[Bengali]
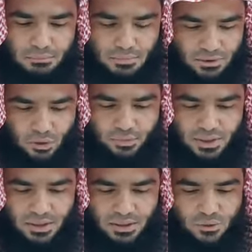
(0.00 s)

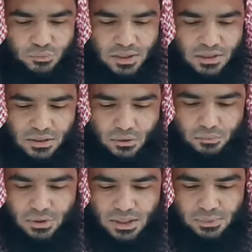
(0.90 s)
মাধ্যমে তোমরা আল্লাহ
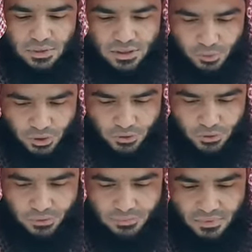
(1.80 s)
রব্বুল আলমিনকে ভয়
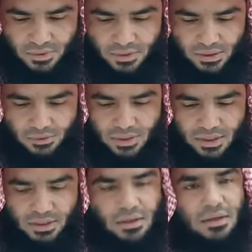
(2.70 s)
করো কেননা
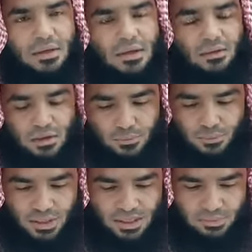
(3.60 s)
আল্লাহ
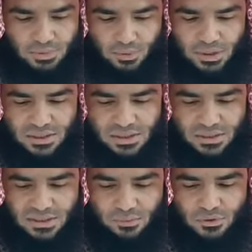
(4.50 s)
রব্বুল আলমিন বলেছেন
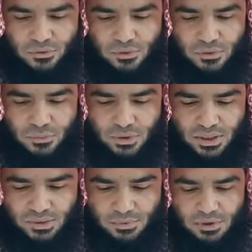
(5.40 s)
যেমন সুরত
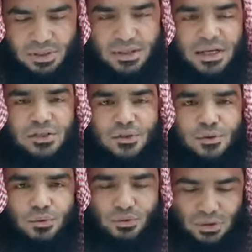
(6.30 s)
আল ইমরনের একশত
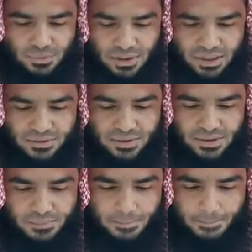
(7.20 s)
দুই নম্বর আয়তে
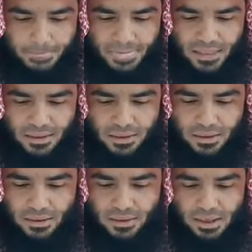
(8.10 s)

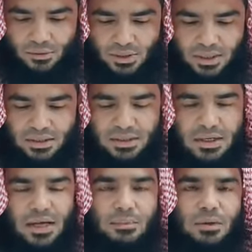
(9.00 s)
ইয়া ইউহাল্লাদিন
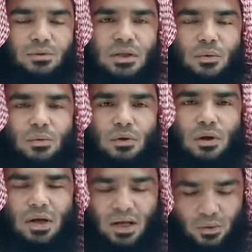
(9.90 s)

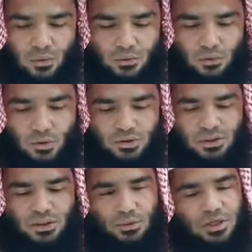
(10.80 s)
আমানুত্তাকুল্লাহ হাক্ক
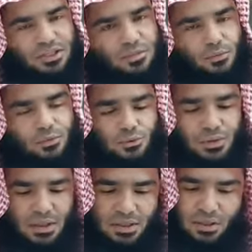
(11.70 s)
তোকতিহি ওয়ালা
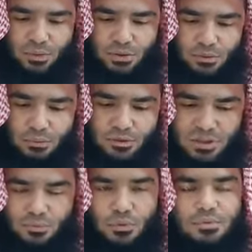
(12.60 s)
তামুতুন্না ইল্লা আংতু
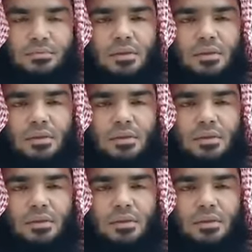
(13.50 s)
মুসলিমুন